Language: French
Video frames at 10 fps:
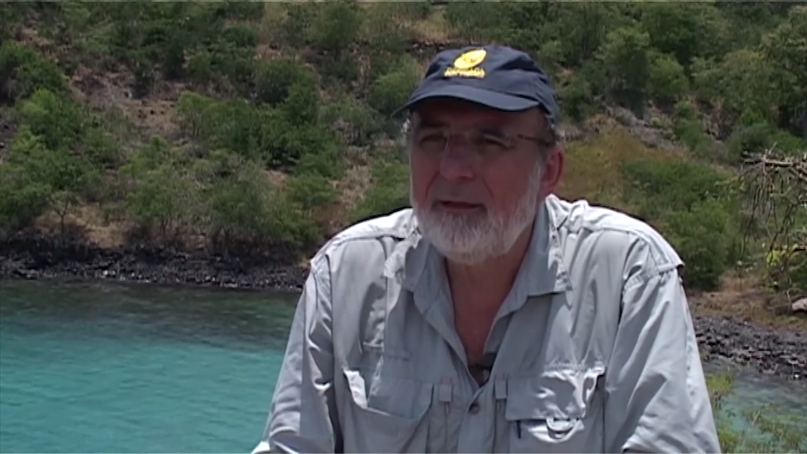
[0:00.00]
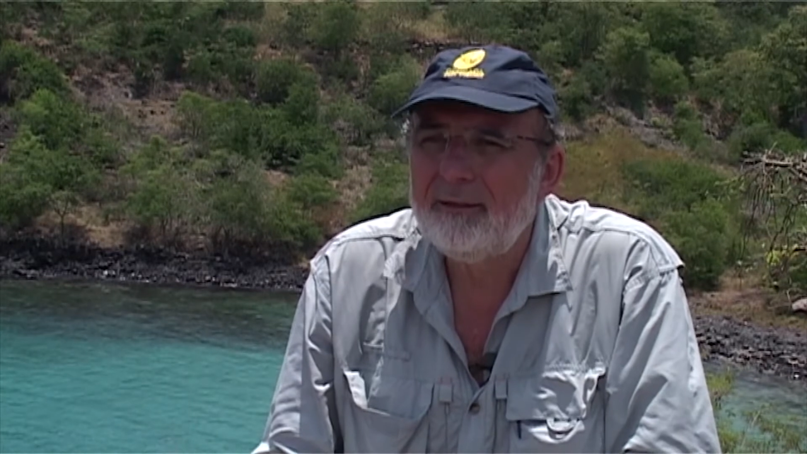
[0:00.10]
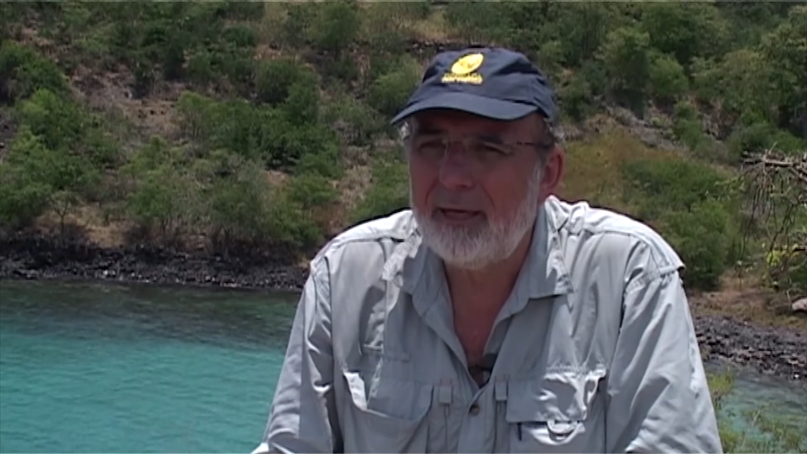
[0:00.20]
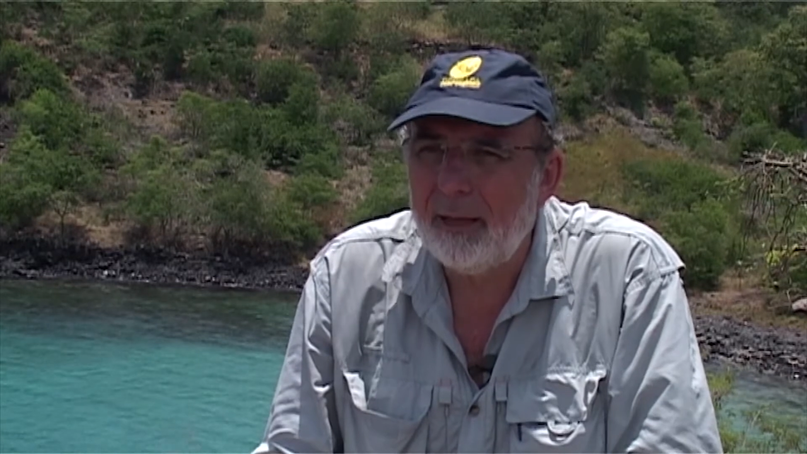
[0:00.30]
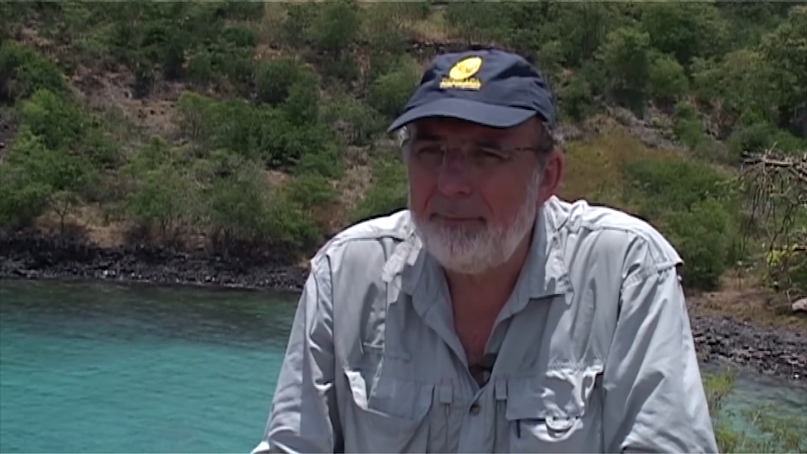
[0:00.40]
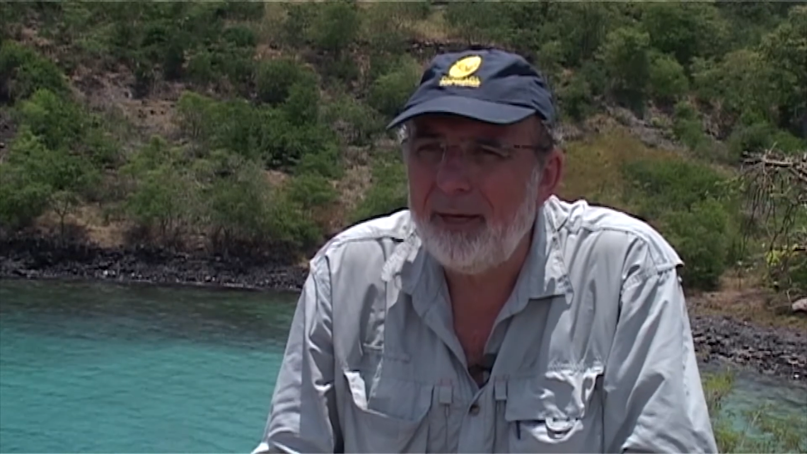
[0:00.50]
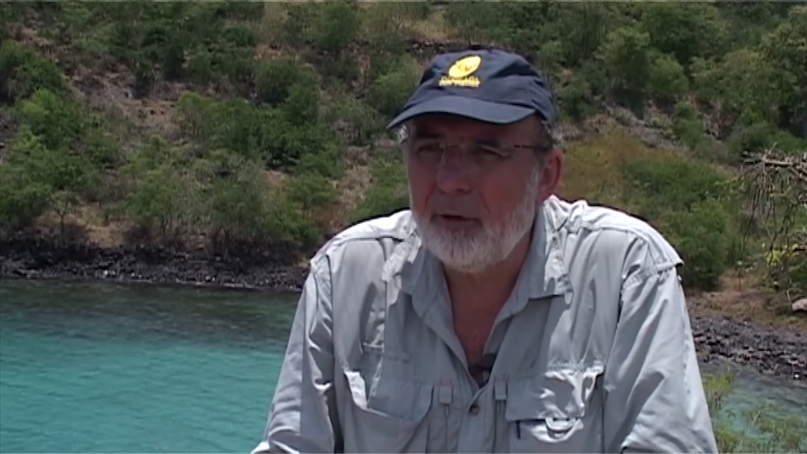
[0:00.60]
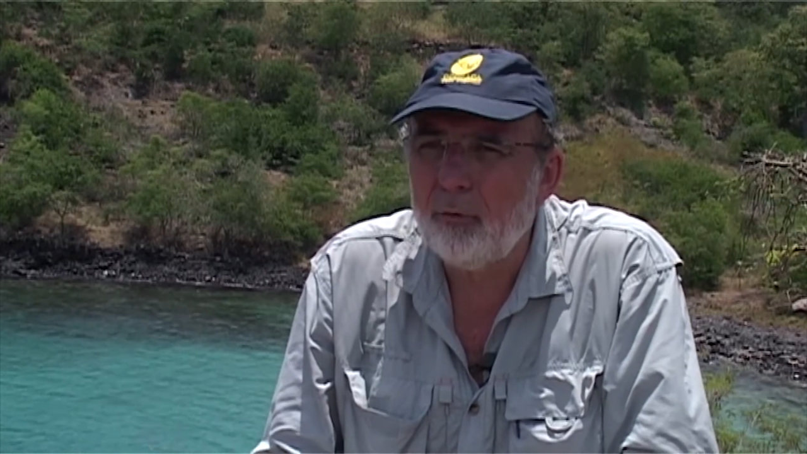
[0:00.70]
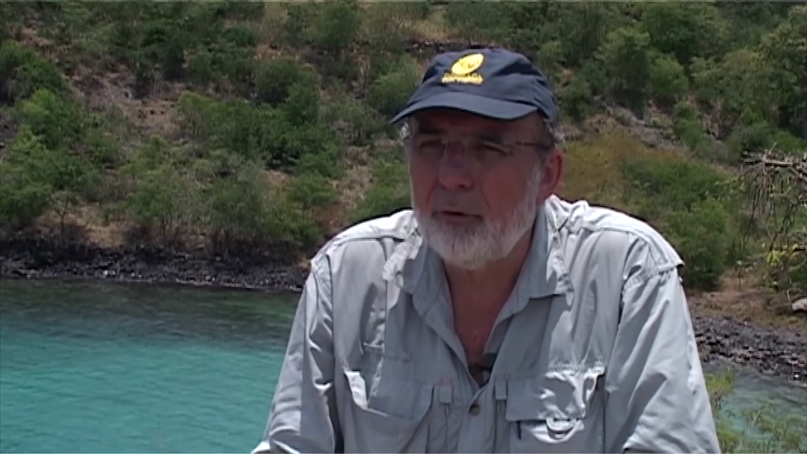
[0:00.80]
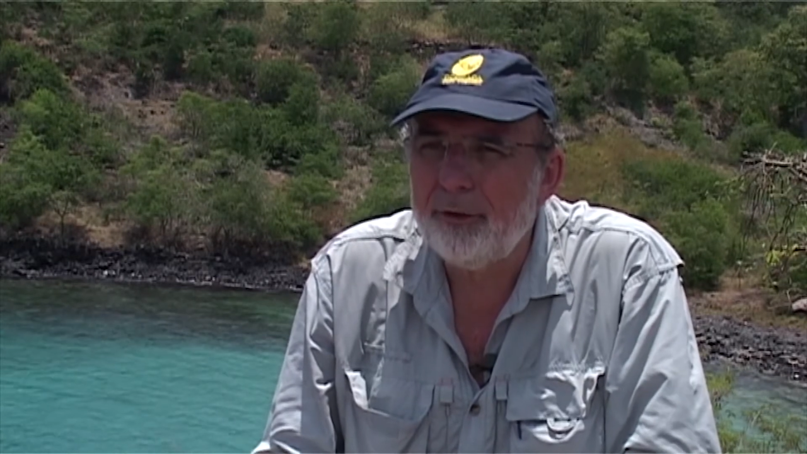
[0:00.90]
c'est la
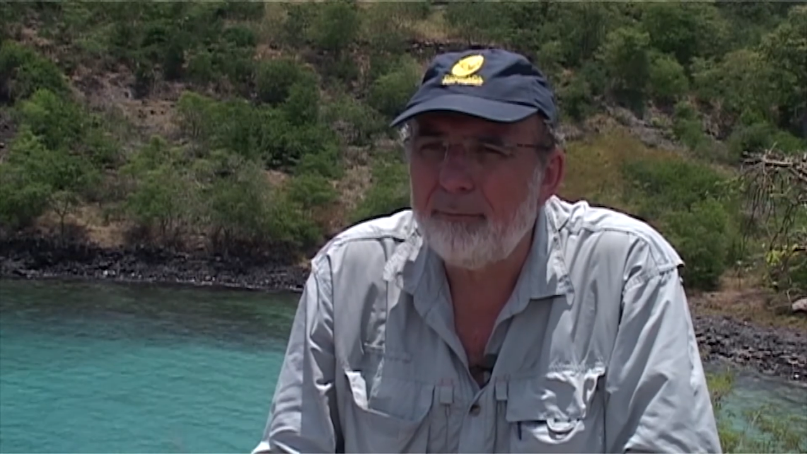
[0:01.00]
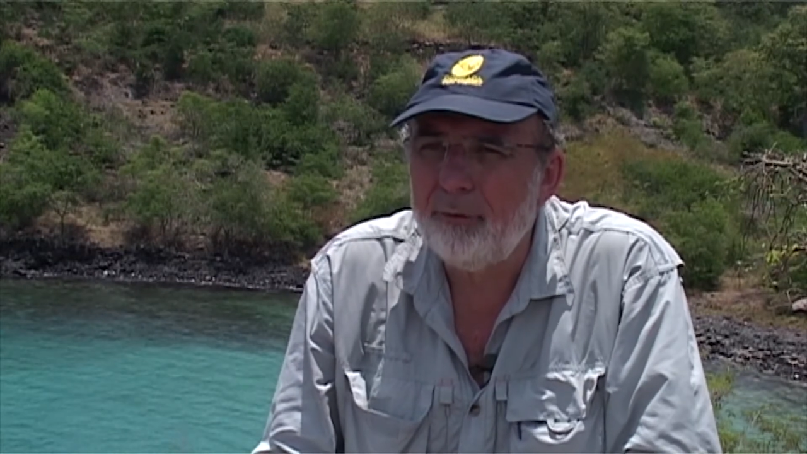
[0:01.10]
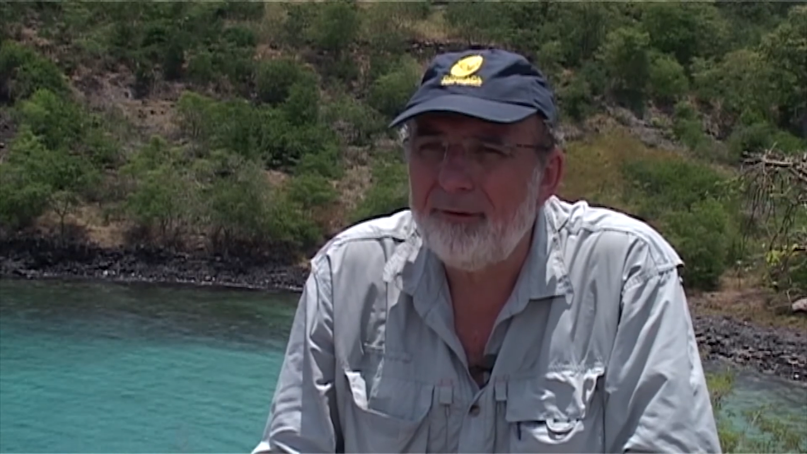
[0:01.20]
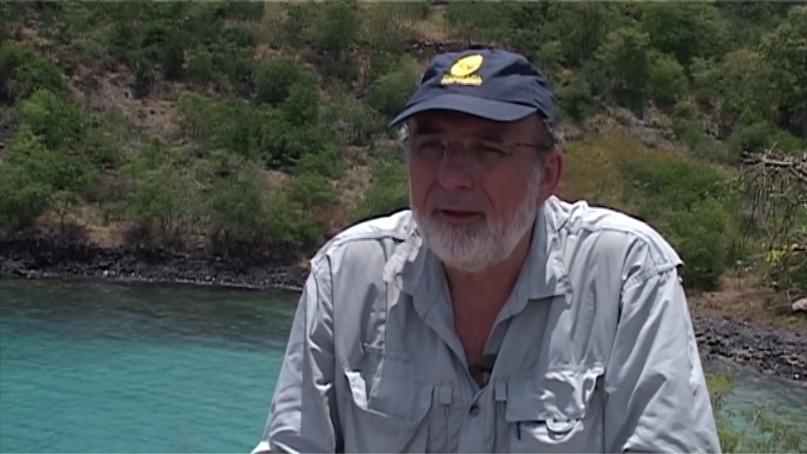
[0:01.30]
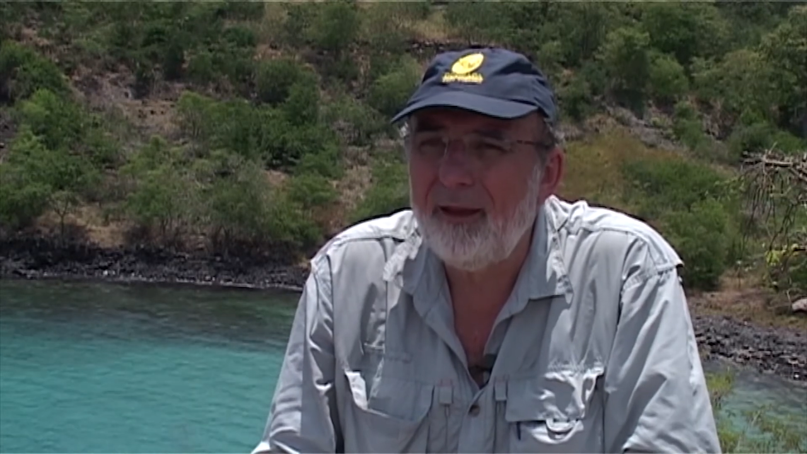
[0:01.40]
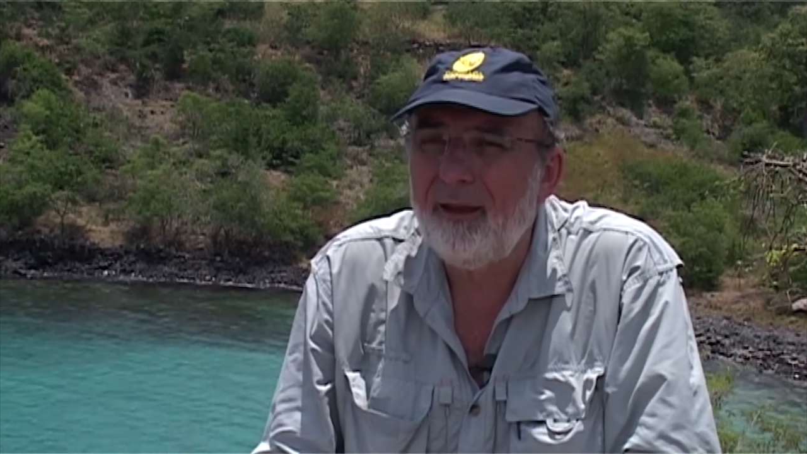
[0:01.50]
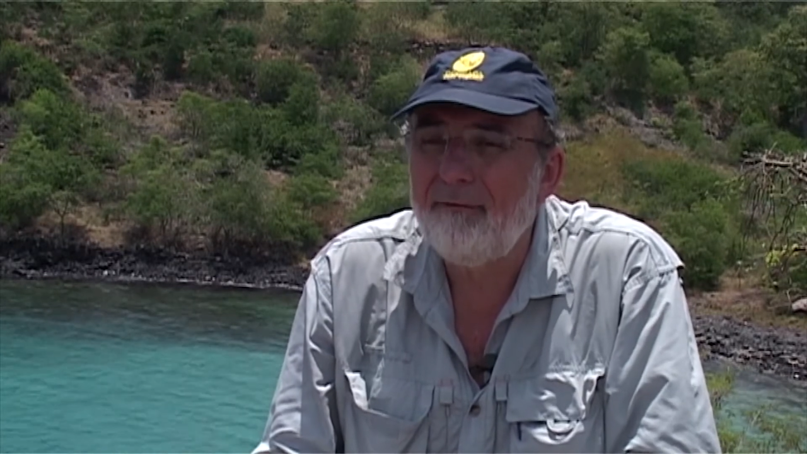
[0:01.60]
pierre que l'on a posée,